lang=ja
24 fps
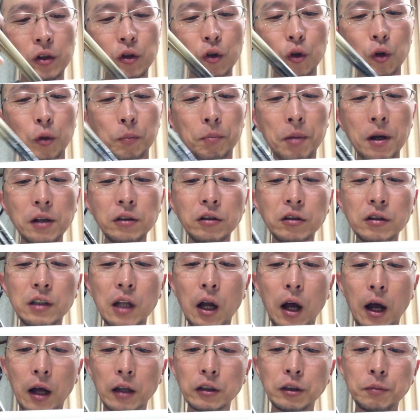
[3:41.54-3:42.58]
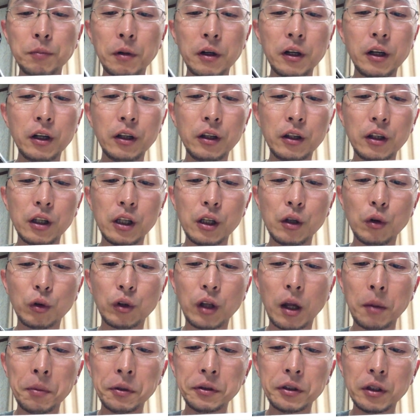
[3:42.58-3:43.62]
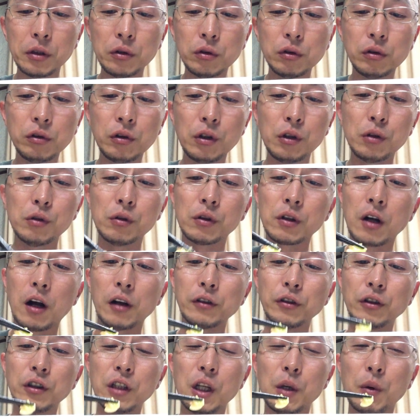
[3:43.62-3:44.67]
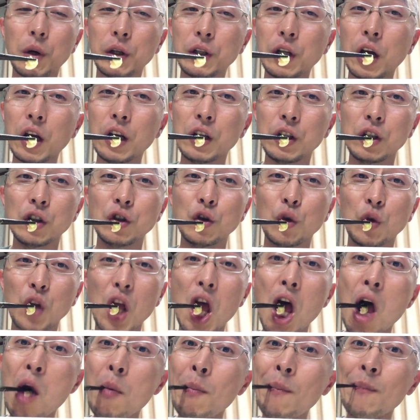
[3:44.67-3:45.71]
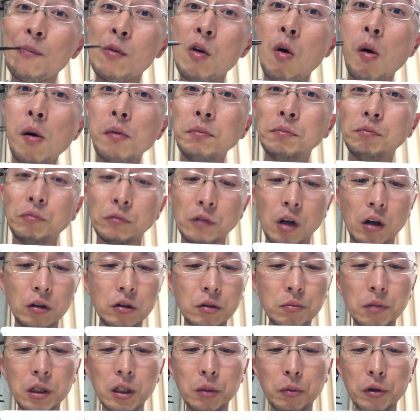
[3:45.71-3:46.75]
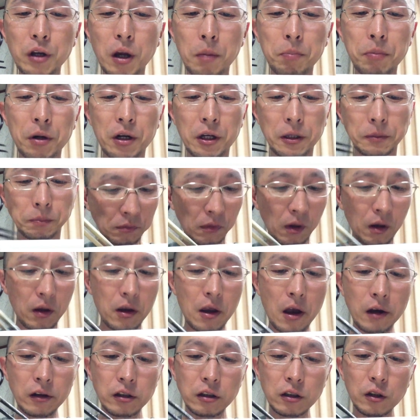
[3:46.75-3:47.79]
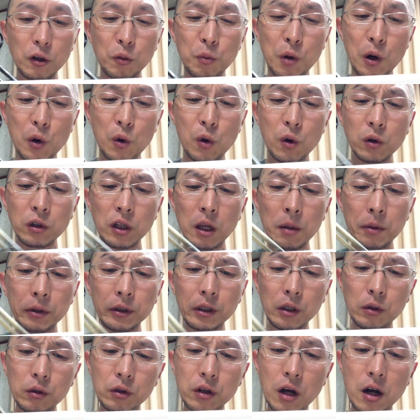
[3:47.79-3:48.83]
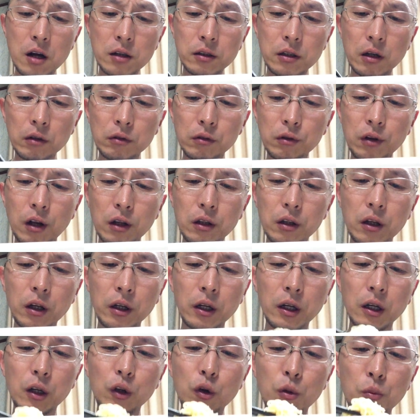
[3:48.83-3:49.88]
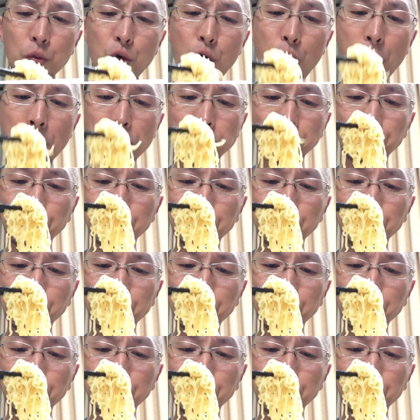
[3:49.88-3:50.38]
このパスタスパゲッティを食べてるっていう感じではないんですよねあくまでもやっぱり焼きそばを食べてる感覚なんだけれども